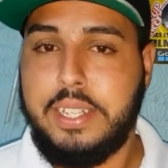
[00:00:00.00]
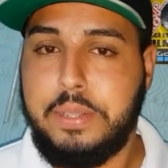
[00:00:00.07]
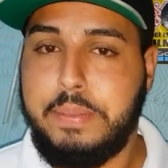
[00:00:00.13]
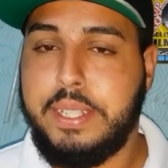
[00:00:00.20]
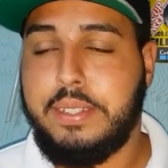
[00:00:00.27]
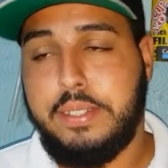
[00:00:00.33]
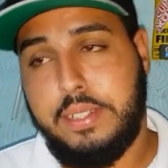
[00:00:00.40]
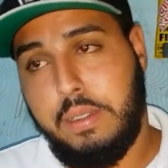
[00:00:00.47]

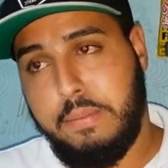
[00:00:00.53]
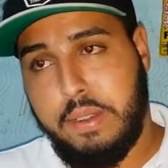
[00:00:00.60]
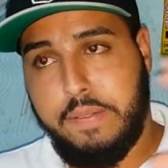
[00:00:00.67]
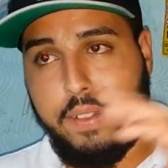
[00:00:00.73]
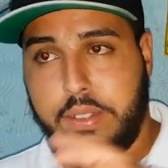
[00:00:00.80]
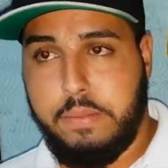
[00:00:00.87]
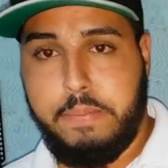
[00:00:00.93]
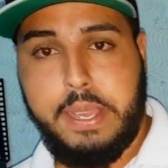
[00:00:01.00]
Tipo assim, você é um
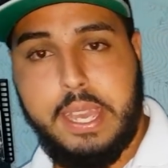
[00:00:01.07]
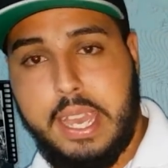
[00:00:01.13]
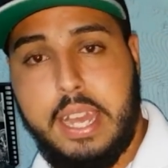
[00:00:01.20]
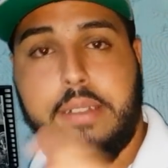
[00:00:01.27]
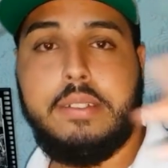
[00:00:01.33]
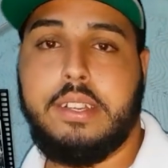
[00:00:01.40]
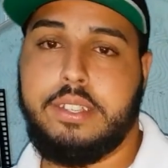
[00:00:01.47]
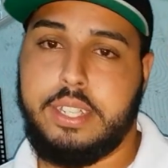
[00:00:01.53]
provedor
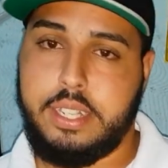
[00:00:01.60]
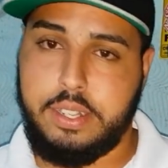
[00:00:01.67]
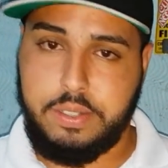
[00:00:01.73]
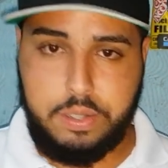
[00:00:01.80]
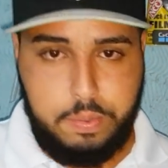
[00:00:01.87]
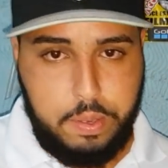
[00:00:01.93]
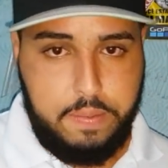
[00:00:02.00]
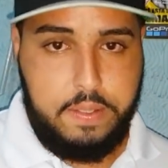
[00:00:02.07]
pequeno, tá
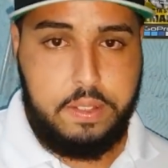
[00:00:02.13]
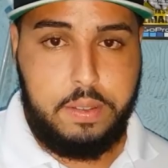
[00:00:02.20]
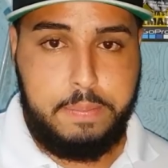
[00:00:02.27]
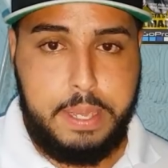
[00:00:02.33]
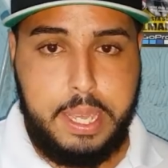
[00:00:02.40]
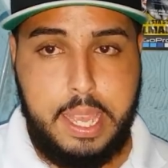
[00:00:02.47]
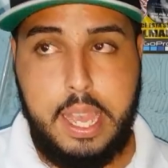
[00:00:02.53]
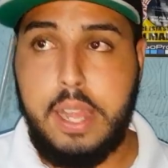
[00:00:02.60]
chegando outro provedor
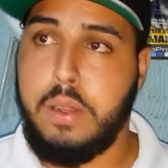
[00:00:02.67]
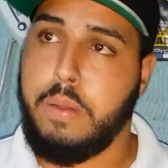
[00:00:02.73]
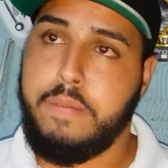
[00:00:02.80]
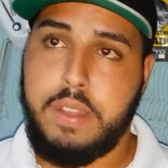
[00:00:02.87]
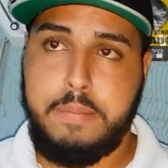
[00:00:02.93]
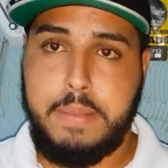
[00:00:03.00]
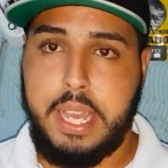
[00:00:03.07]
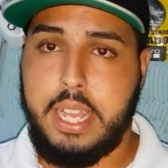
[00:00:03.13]
pequeno,
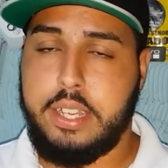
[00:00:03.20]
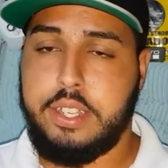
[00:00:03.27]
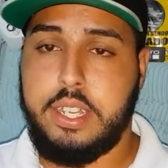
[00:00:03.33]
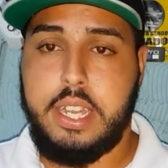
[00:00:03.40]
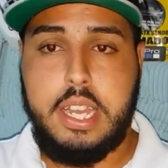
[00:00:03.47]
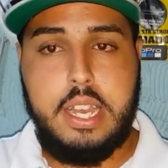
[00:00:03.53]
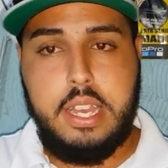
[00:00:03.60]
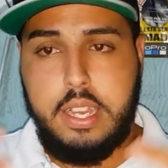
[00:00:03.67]
obviamente.